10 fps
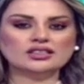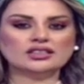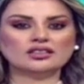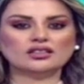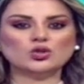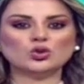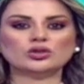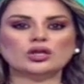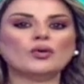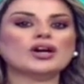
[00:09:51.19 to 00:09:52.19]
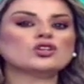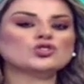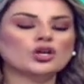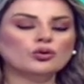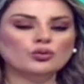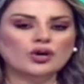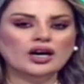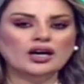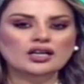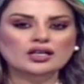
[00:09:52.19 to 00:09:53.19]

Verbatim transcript: ضد الشرطة ورشقوها